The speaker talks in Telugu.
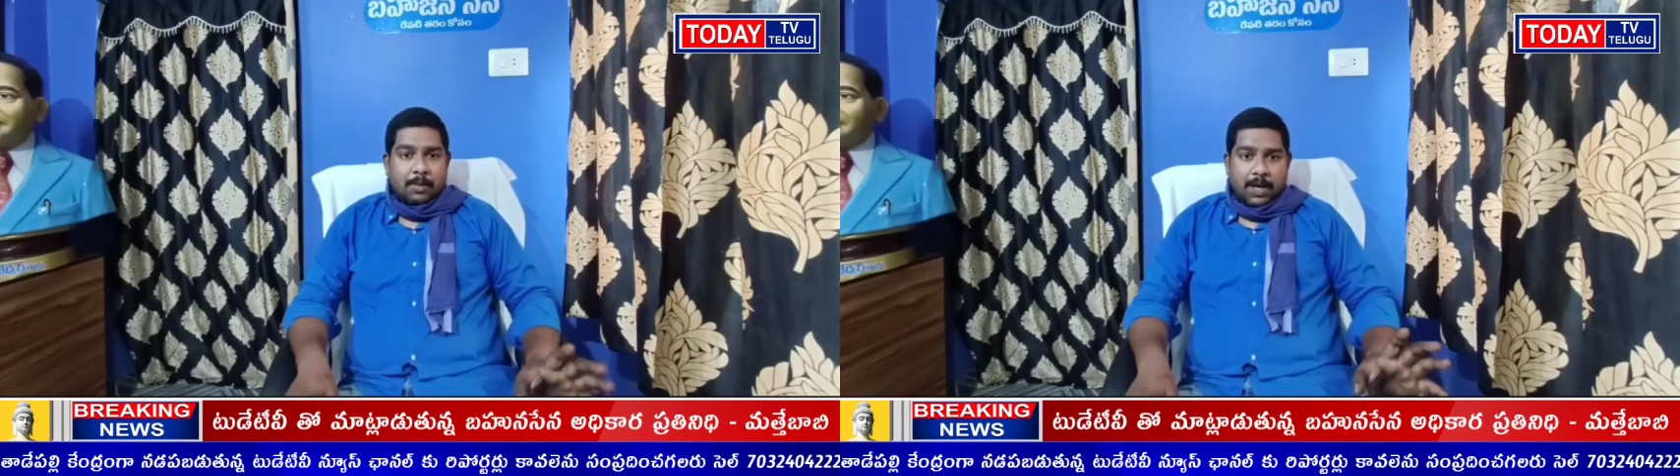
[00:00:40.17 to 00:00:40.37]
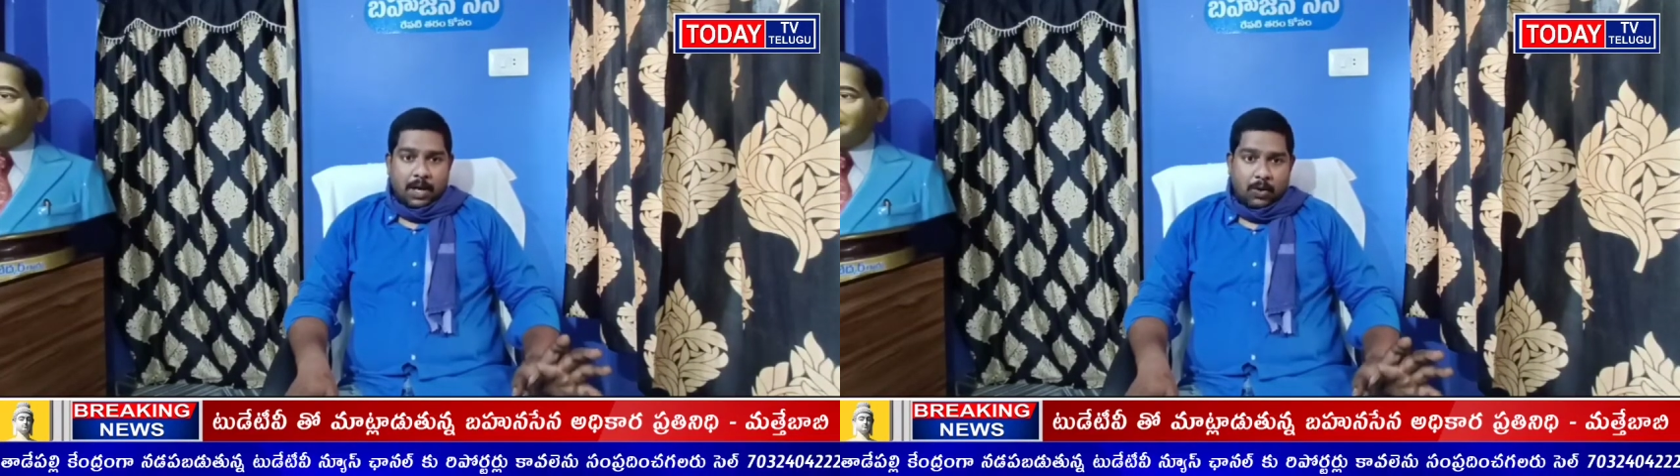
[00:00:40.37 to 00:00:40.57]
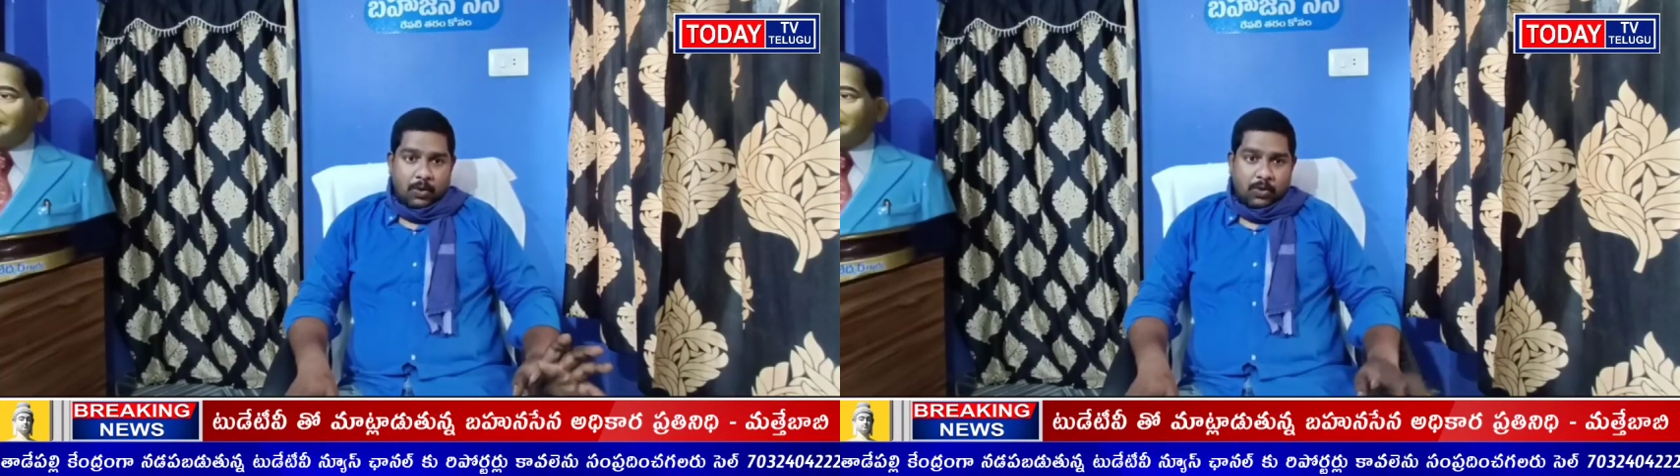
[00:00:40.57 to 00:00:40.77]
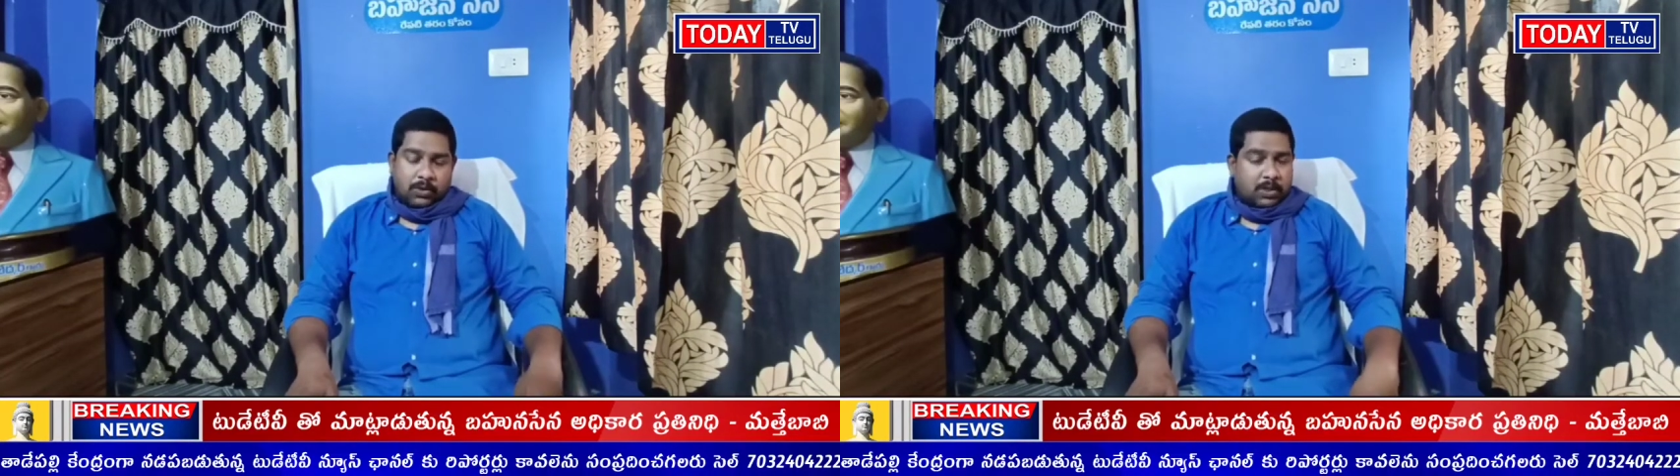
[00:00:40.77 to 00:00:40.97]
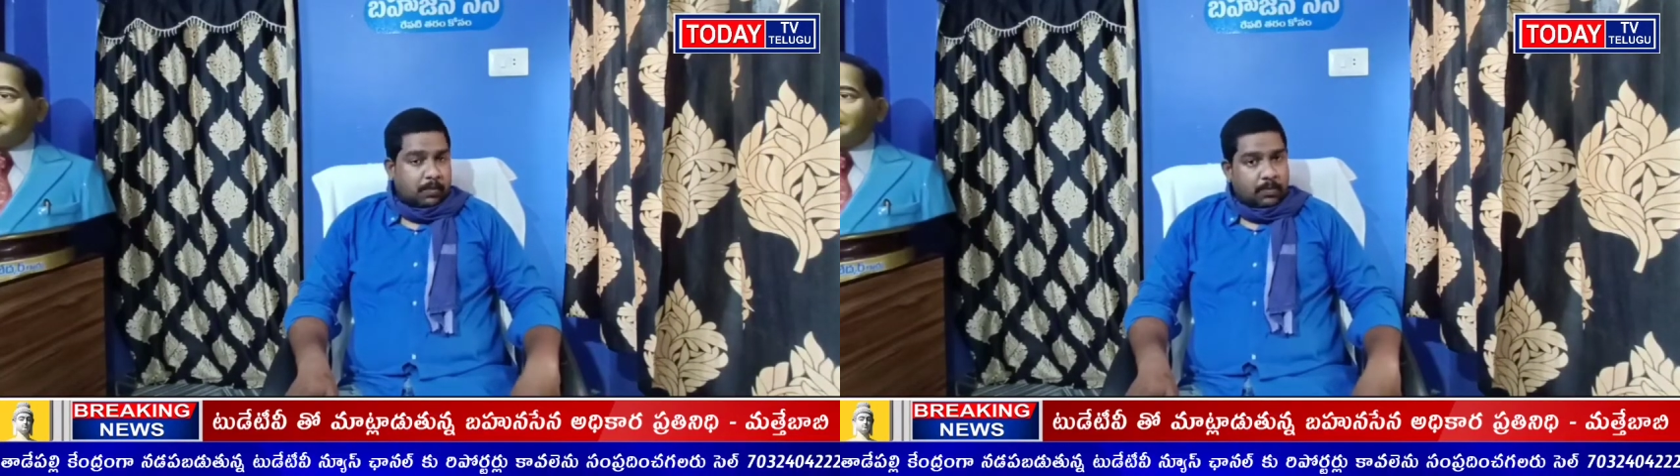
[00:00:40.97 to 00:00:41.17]
మన హక్కుల
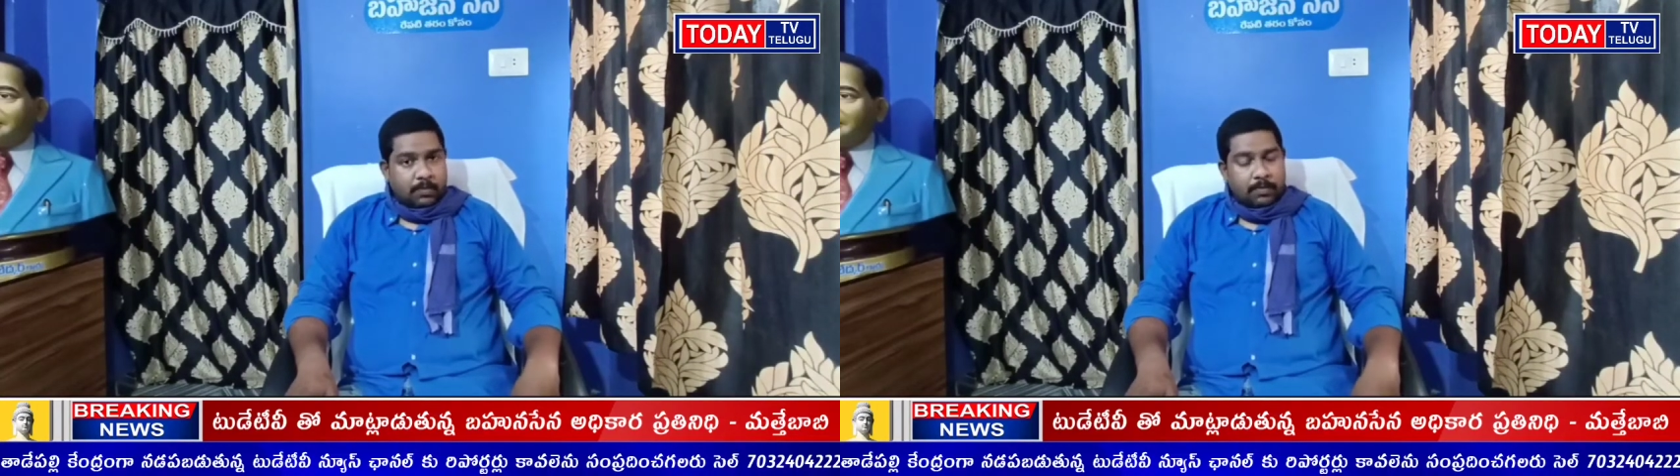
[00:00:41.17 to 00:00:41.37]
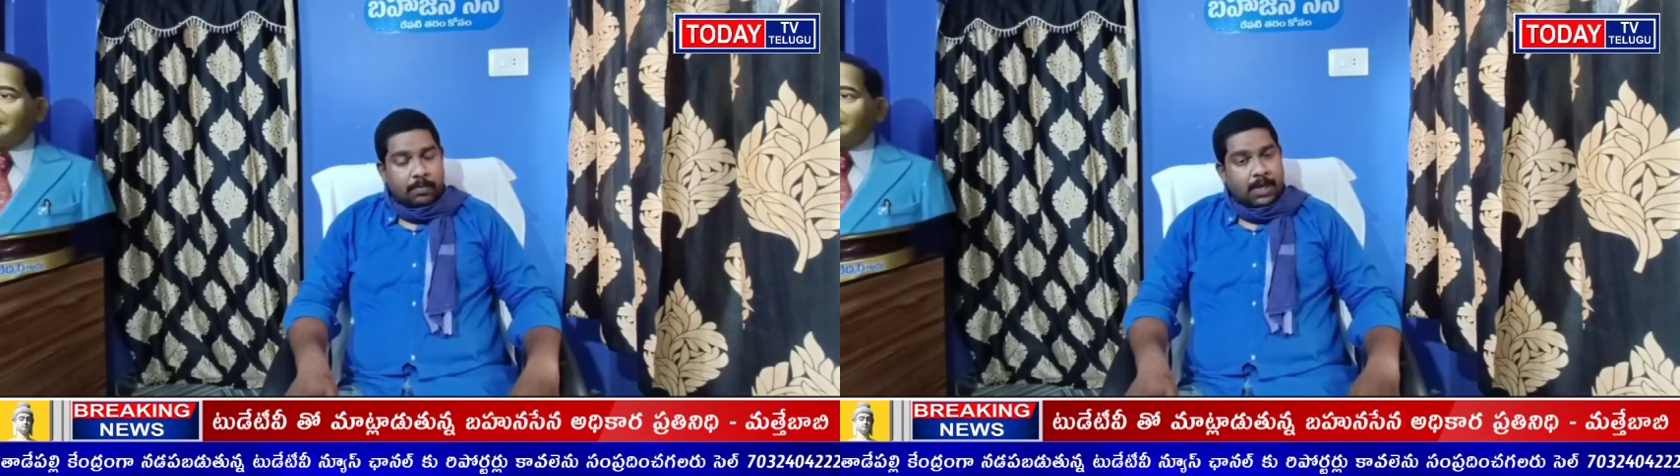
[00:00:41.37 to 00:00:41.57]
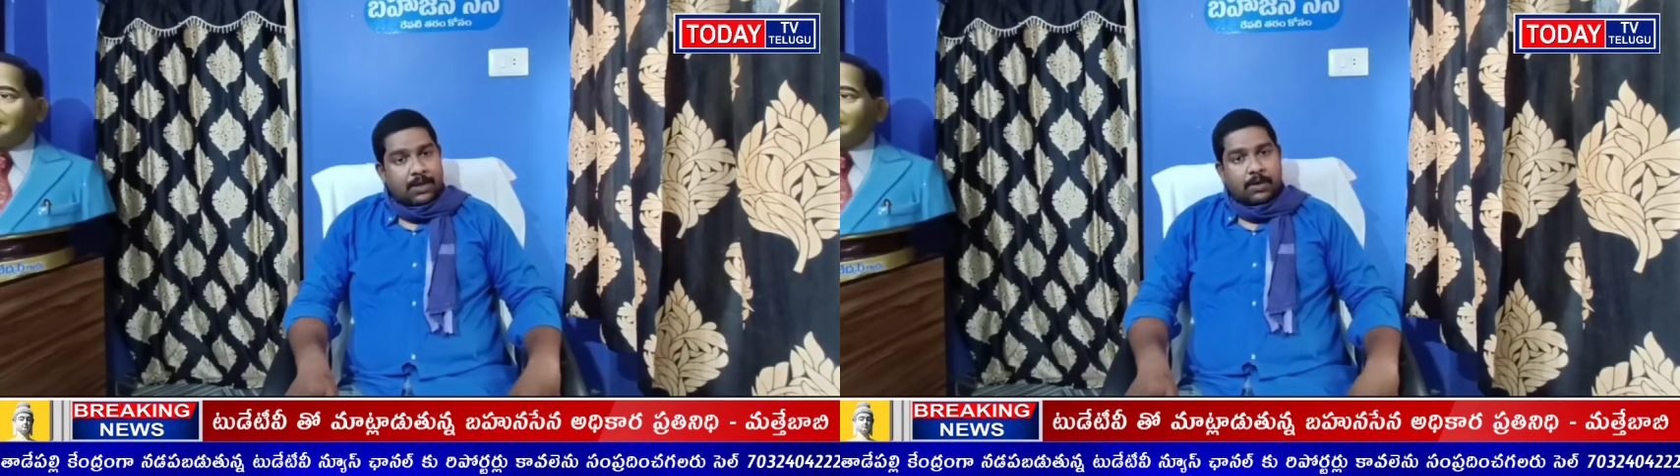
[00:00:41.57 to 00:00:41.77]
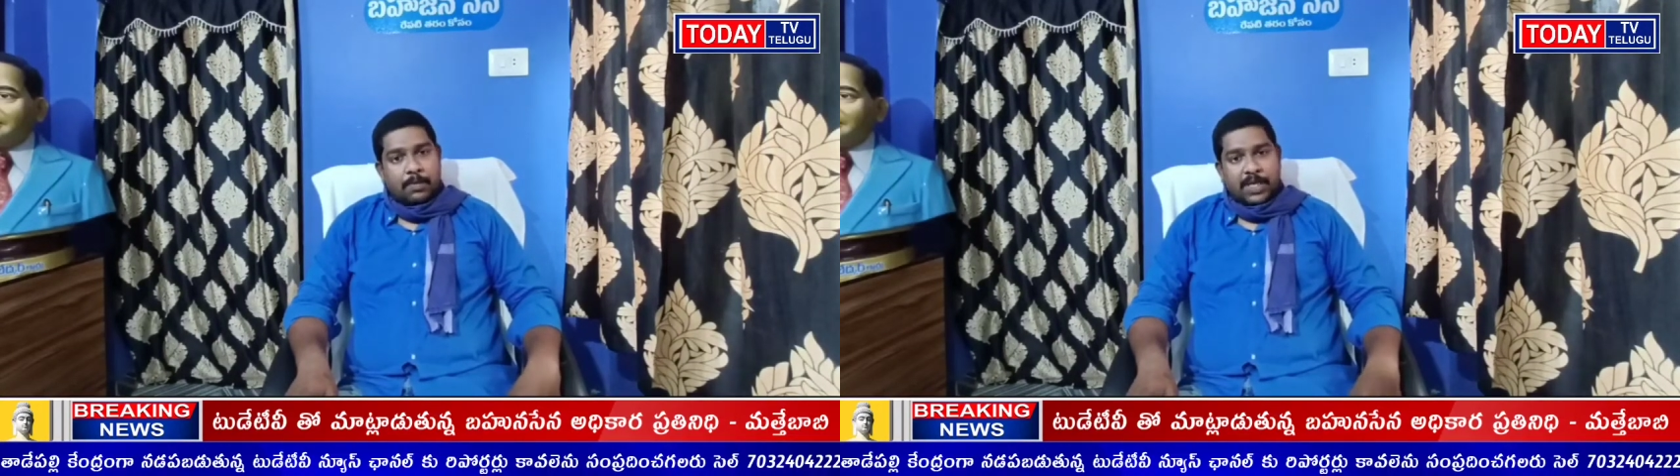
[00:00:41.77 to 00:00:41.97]
కోసం మనం